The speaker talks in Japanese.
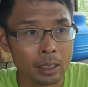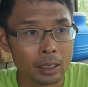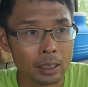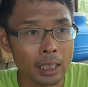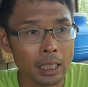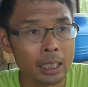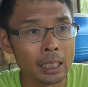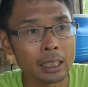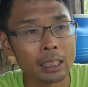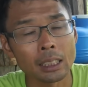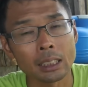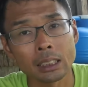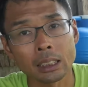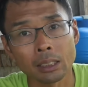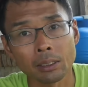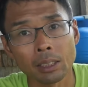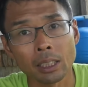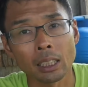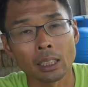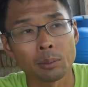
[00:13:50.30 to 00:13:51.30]
苗に関
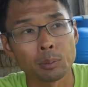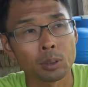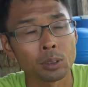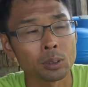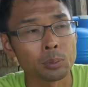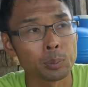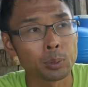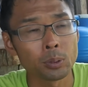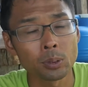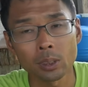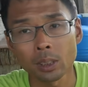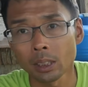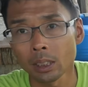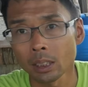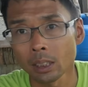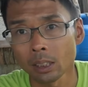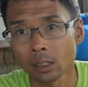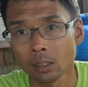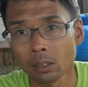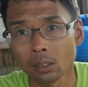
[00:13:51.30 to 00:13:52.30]
してはその病気
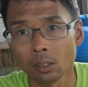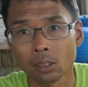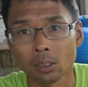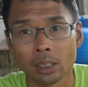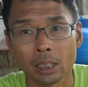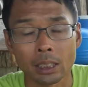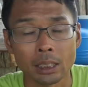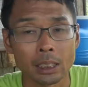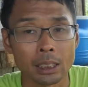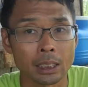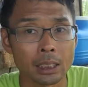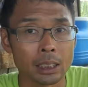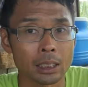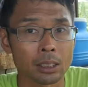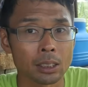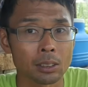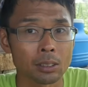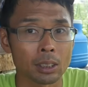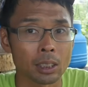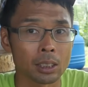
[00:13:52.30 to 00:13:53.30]
を伝染しや
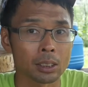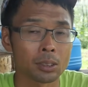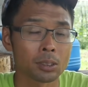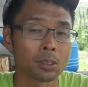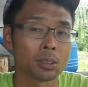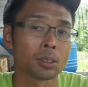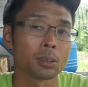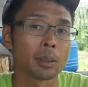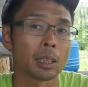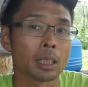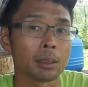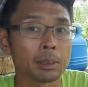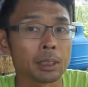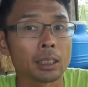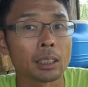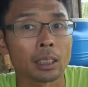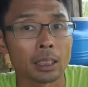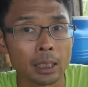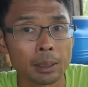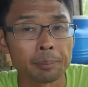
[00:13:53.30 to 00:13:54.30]
すいとかそういうこともありま
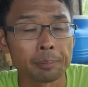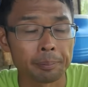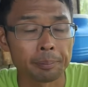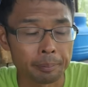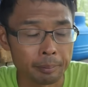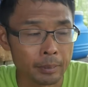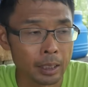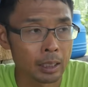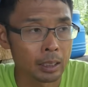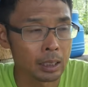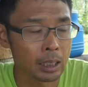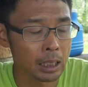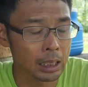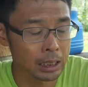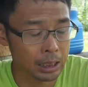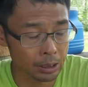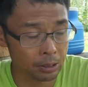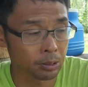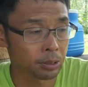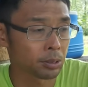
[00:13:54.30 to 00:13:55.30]
すからねい
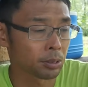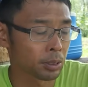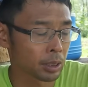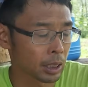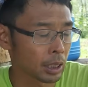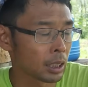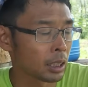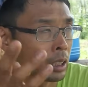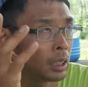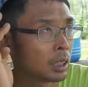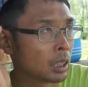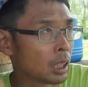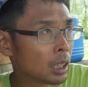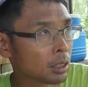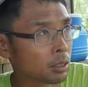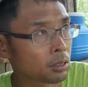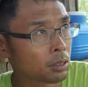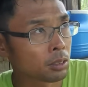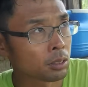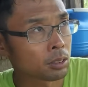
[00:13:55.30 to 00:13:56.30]
ちごとか
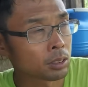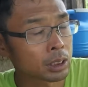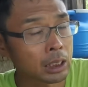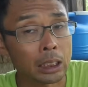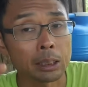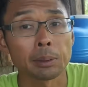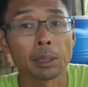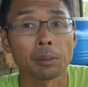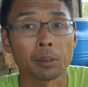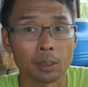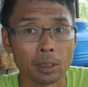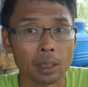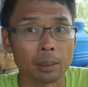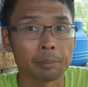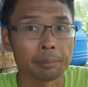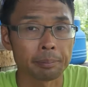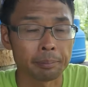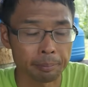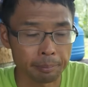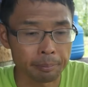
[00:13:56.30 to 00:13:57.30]
あのさつまいもとか
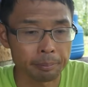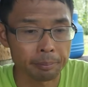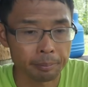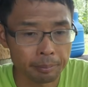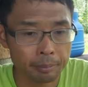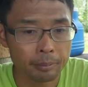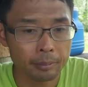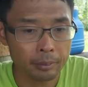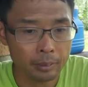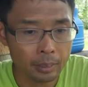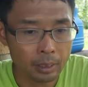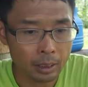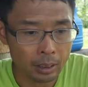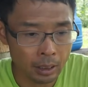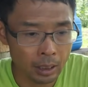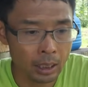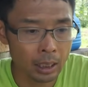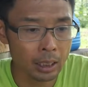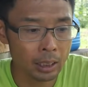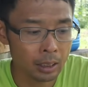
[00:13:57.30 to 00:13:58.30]

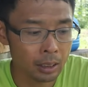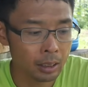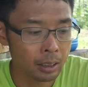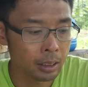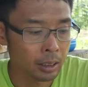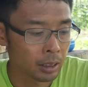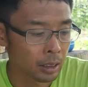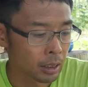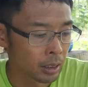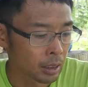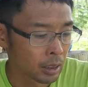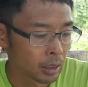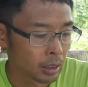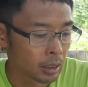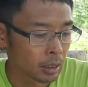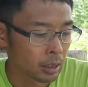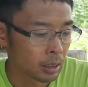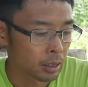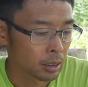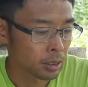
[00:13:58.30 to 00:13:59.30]
はい
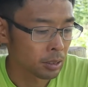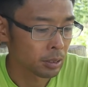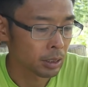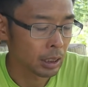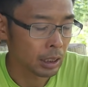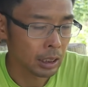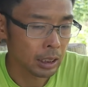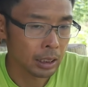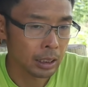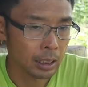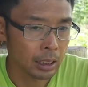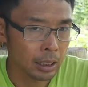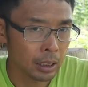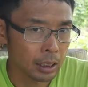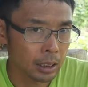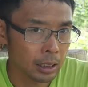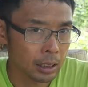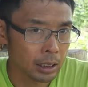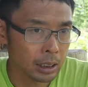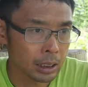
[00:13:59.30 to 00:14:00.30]
そうだなだか
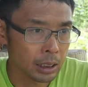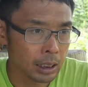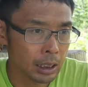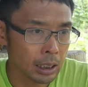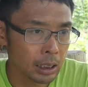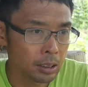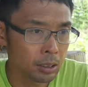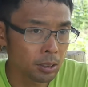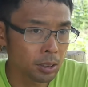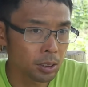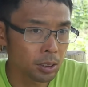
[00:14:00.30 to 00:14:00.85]
ら自家増